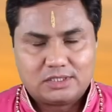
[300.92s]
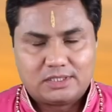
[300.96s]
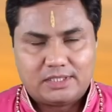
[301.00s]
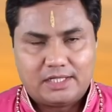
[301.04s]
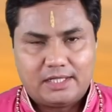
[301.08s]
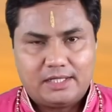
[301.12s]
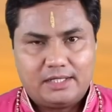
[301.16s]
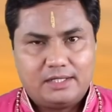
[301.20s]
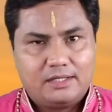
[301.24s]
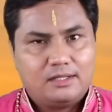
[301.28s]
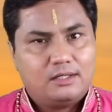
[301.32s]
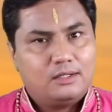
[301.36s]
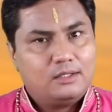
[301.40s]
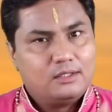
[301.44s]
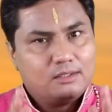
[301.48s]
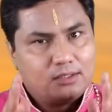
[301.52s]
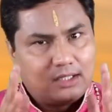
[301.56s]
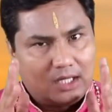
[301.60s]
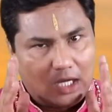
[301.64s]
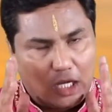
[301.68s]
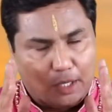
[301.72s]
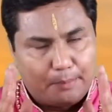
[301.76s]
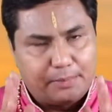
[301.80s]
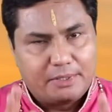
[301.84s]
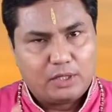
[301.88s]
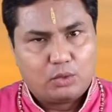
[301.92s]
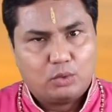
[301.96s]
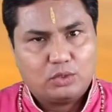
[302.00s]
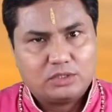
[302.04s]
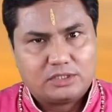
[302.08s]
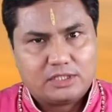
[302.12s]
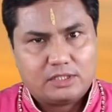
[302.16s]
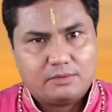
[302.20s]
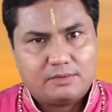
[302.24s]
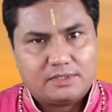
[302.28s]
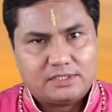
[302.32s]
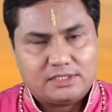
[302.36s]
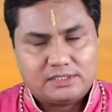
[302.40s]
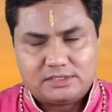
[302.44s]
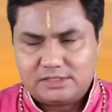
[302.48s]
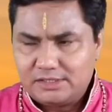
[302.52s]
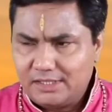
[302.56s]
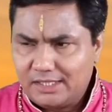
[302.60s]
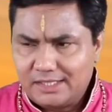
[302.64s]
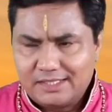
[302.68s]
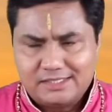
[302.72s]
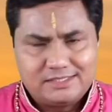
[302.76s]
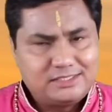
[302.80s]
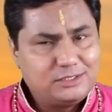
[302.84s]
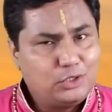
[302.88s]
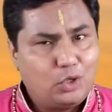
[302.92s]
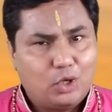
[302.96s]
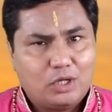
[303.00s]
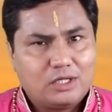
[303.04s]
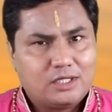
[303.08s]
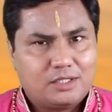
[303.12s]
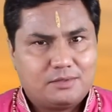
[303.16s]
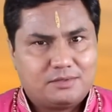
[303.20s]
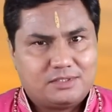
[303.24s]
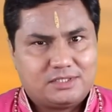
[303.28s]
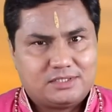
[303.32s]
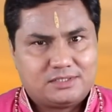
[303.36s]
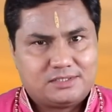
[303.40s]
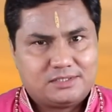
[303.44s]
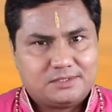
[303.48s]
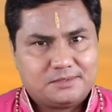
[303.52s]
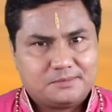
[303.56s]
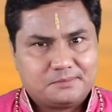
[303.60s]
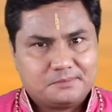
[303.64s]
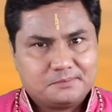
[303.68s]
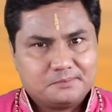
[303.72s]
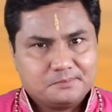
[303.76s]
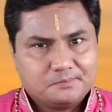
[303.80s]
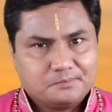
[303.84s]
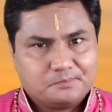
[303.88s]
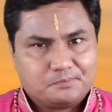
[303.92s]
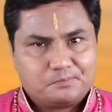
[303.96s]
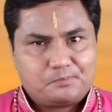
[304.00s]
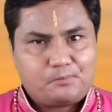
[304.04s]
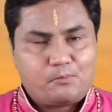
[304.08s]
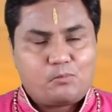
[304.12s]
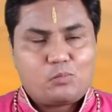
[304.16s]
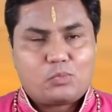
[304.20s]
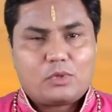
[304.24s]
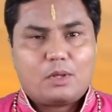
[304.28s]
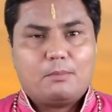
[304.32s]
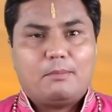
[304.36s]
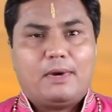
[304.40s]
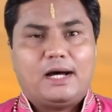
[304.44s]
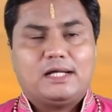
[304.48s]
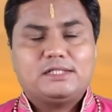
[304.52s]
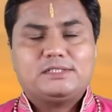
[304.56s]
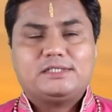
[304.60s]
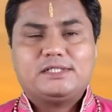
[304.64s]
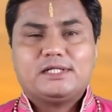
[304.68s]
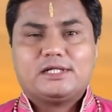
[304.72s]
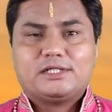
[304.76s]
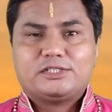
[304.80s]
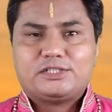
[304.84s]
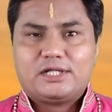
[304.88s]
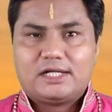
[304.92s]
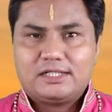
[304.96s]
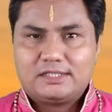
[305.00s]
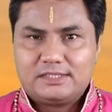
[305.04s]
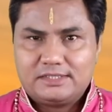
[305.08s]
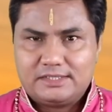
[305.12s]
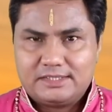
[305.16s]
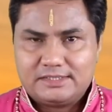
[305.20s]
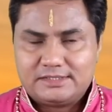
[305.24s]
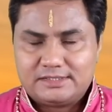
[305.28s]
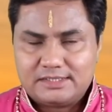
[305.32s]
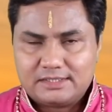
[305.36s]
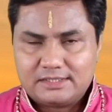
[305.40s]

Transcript: सकता है कि आपकी खुद की वजह से या किसी और की वजह से मानसिक अशांति दे